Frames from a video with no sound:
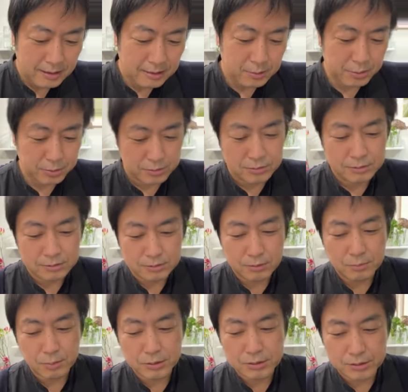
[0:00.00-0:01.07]

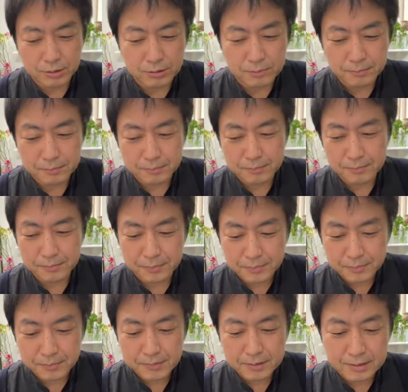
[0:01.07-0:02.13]
キャンドルコンポジショ
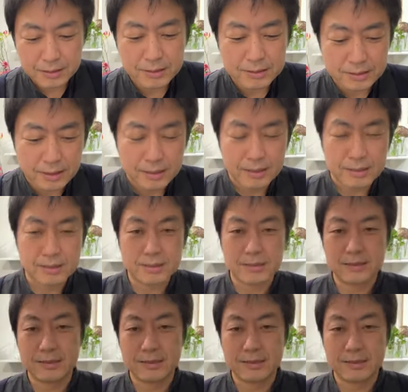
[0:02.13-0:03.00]
ンですね。